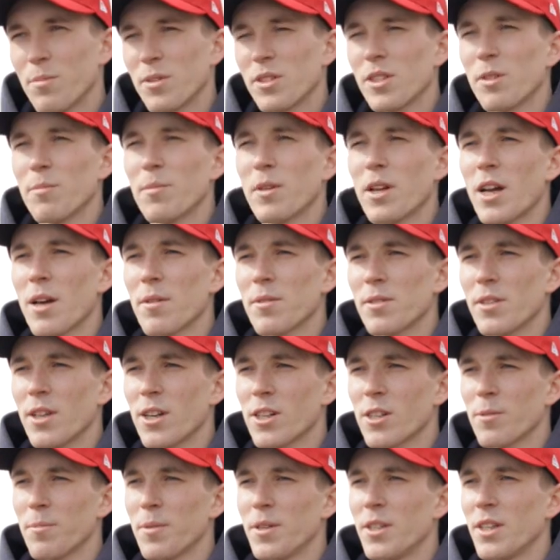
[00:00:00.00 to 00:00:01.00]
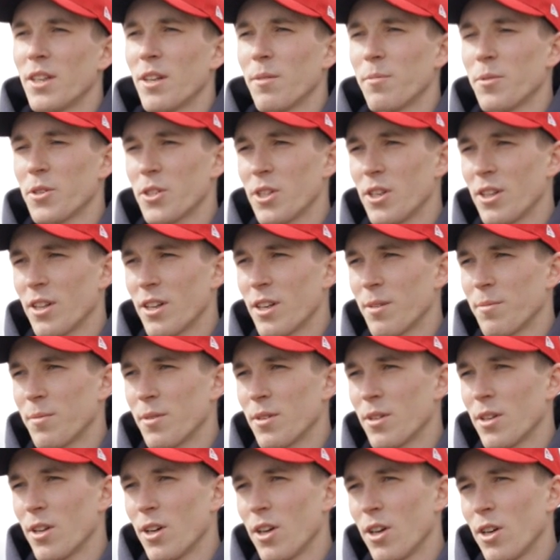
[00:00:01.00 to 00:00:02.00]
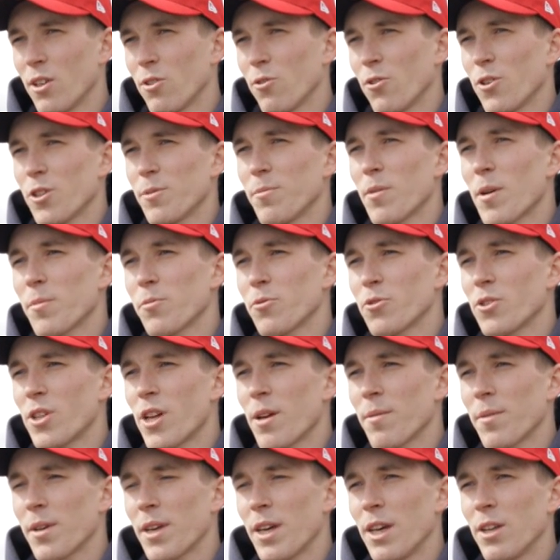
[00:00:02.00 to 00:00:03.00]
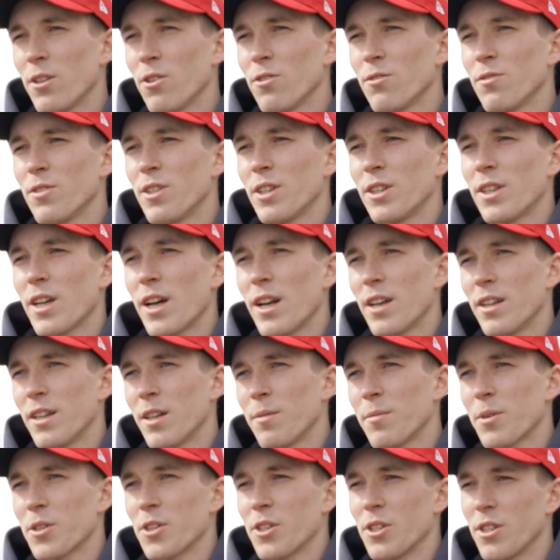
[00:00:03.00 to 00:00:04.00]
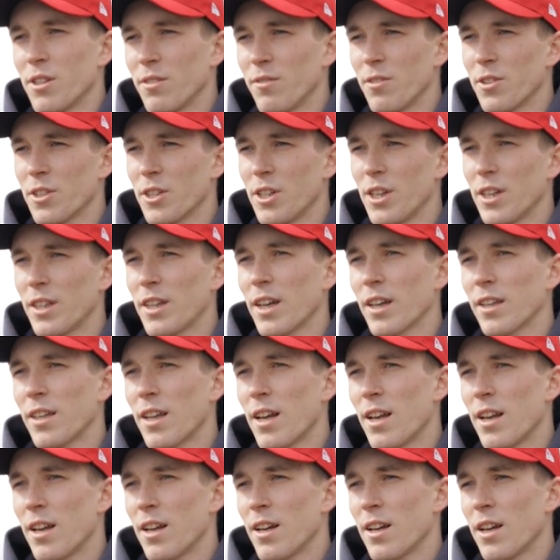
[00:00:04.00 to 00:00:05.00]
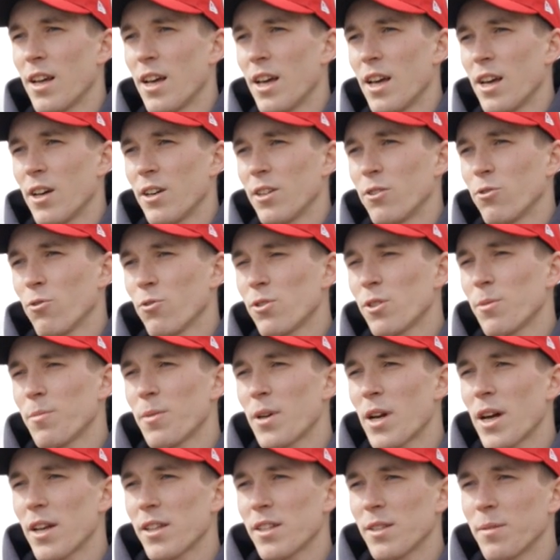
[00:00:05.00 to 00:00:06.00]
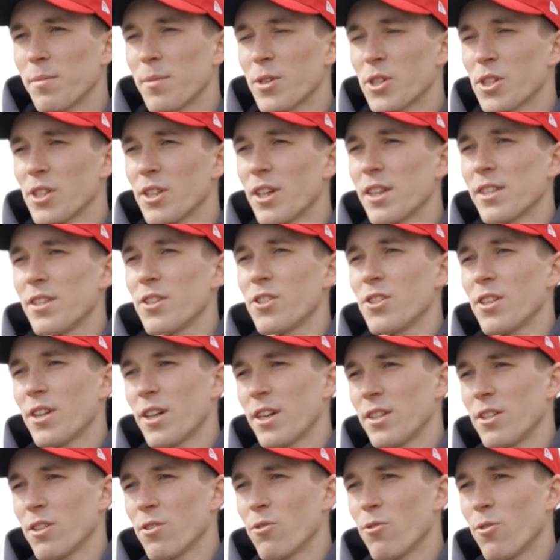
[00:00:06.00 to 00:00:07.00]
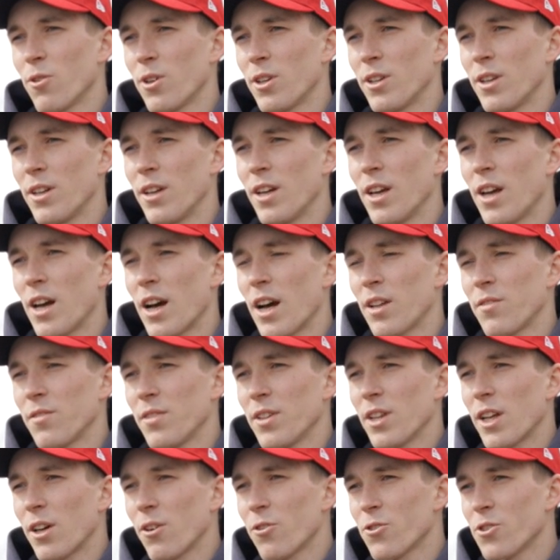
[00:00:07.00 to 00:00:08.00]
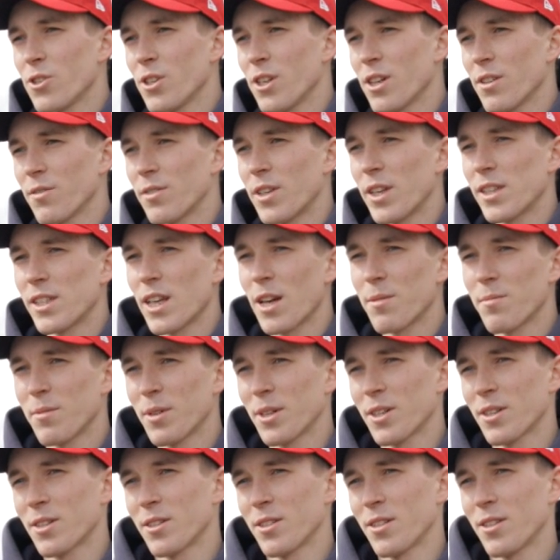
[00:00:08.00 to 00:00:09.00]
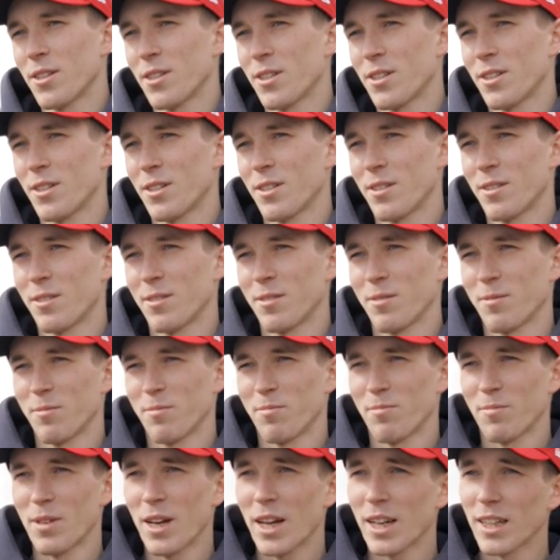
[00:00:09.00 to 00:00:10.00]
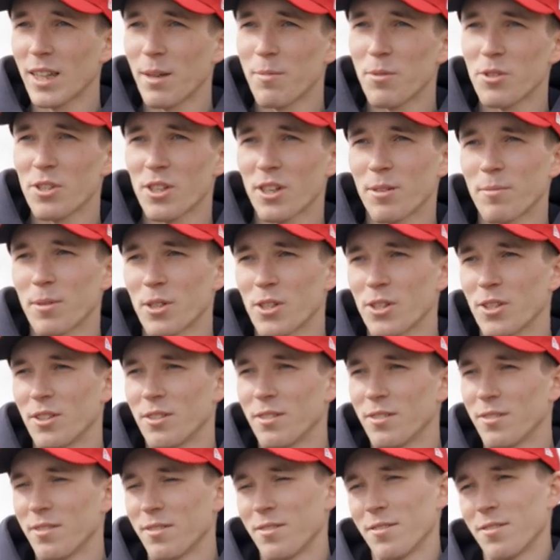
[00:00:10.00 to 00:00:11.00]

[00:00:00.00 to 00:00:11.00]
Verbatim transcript: мы собираемся с нашими единомышленниками. То есть мы обсуждаем, какие новые детали на машины вышли и так далее. Тут собираются машины различных категорий, от внедорожников до самых э, экономичных машин.